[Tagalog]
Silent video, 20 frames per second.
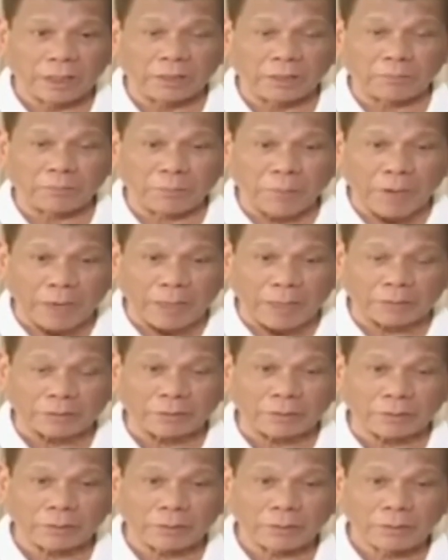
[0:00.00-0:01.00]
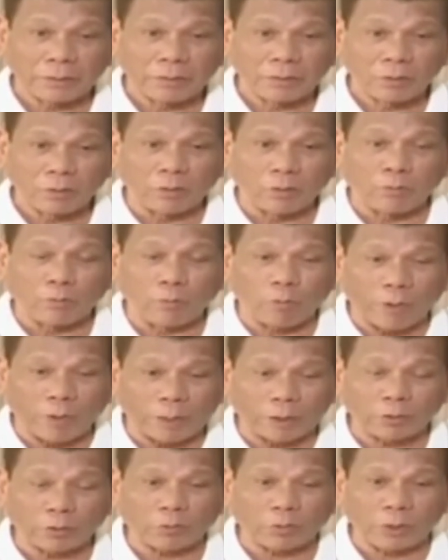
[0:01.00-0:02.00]
a part of
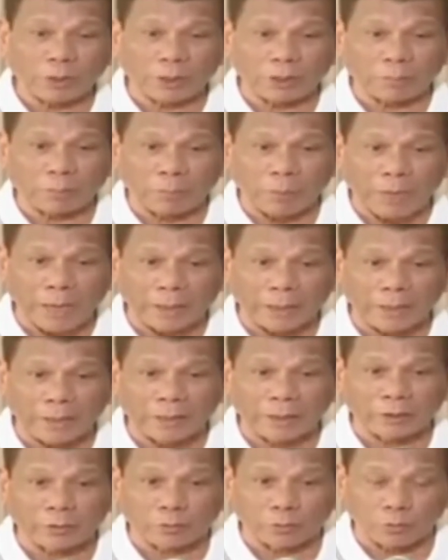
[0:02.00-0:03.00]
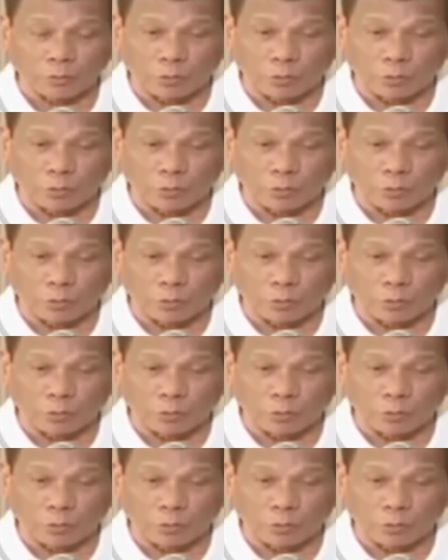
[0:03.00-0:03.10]
what we are planning